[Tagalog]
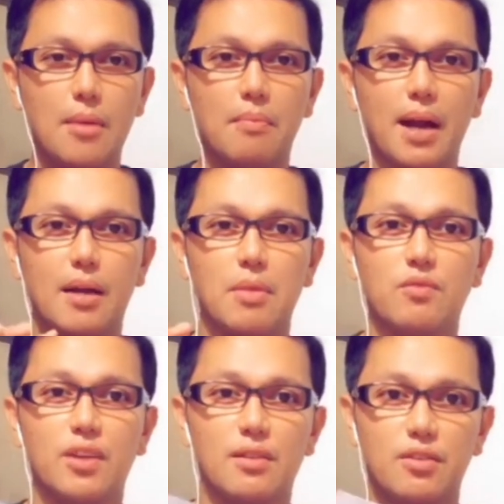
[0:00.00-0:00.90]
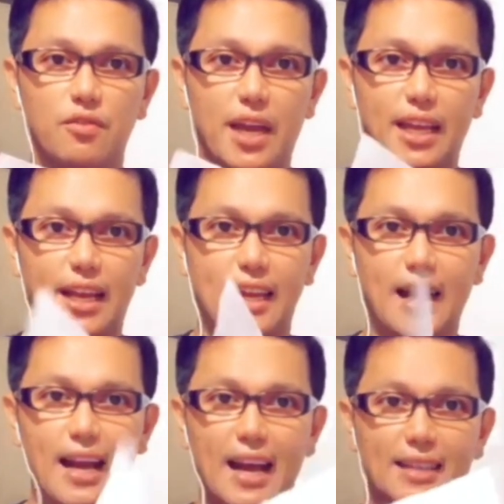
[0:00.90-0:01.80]
para may verify ka
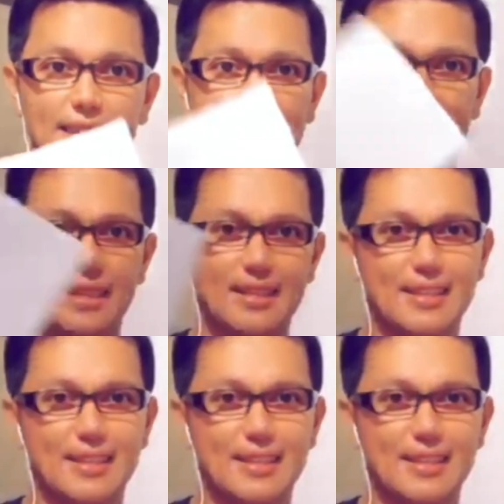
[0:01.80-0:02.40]
ng AdSense.